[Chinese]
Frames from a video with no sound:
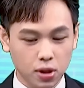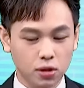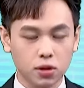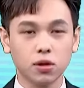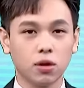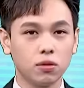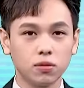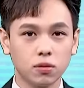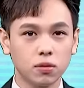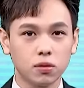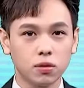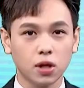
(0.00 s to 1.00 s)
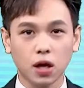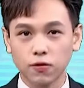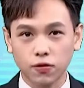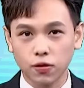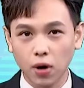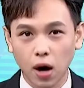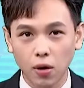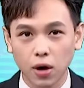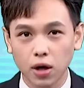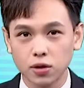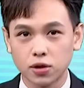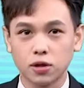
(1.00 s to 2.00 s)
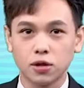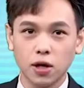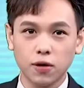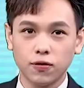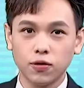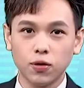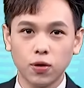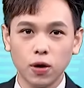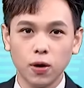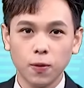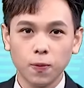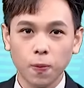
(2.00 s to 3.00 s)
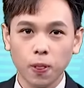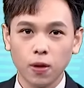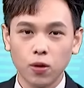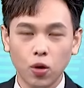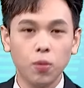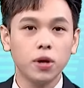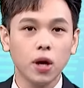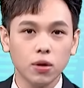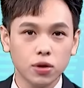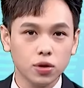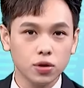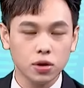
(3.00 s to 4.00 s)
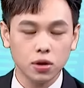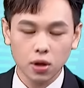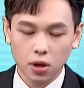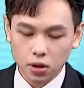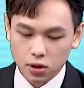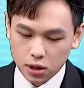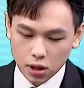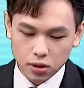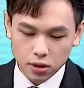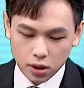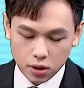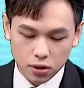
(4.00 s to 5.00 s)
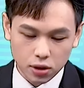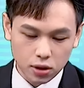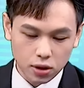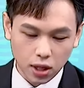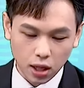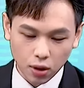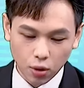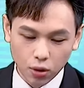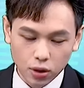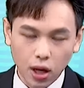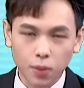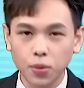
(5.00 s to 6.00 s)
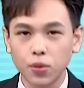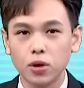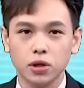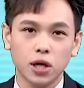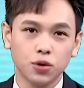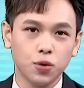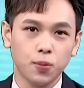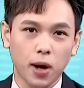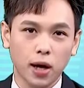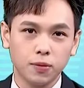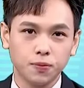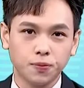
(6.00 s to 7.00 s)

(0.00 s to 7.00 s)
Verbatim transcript: 要这种涨幅好看的纸上富贵，我们要的就是真正资产扩大部位下去买，